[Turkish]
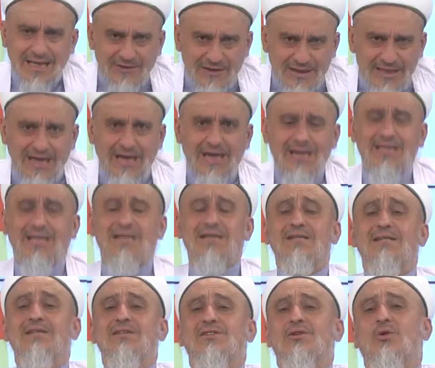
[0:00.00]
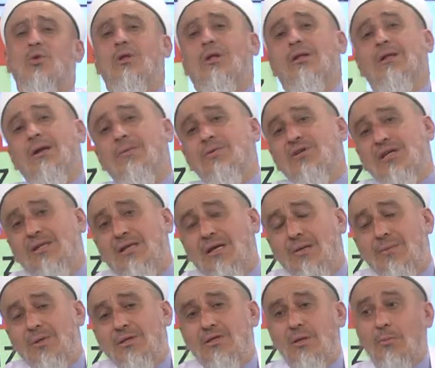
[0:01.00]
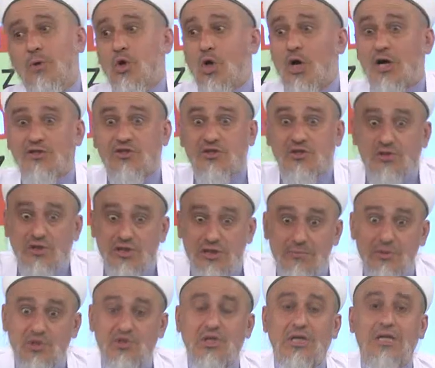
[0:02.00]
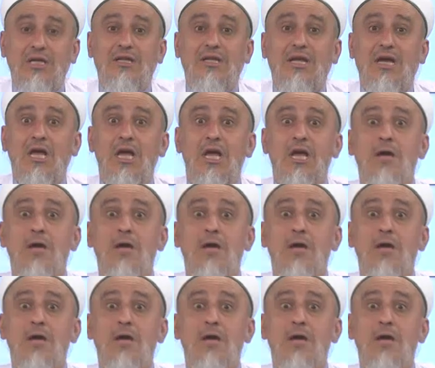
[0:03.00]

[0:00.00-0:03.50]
iradenin dışında olanlara bir şey diyemeyiz ama kasti bir şekilde